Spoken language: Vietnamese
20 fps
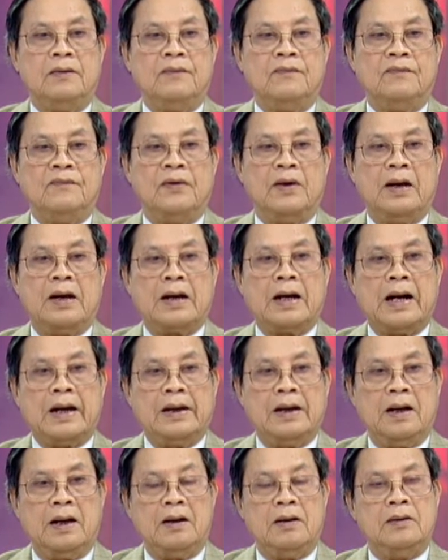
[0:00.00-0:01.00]
và cái
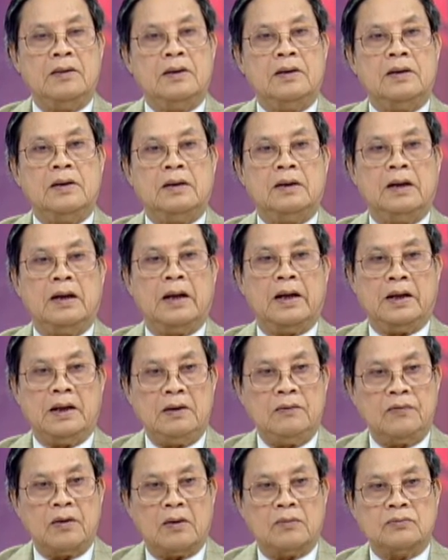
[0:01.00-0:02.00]
nữa là
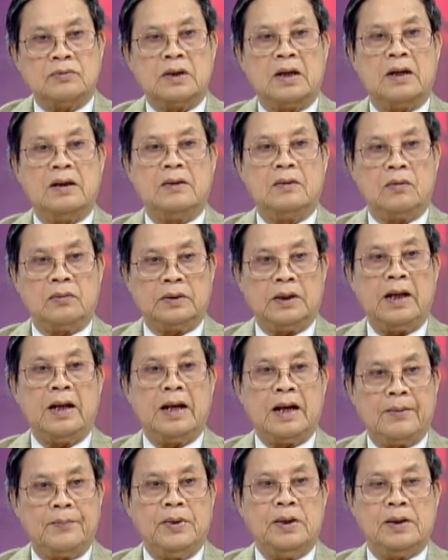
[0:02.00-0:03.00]
hy vọng rằng có thể
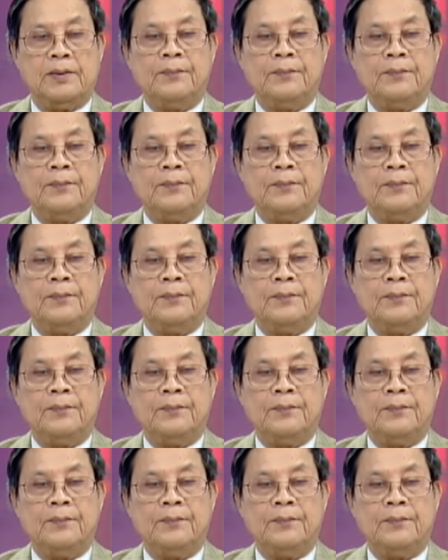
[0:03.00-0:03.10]
làm được.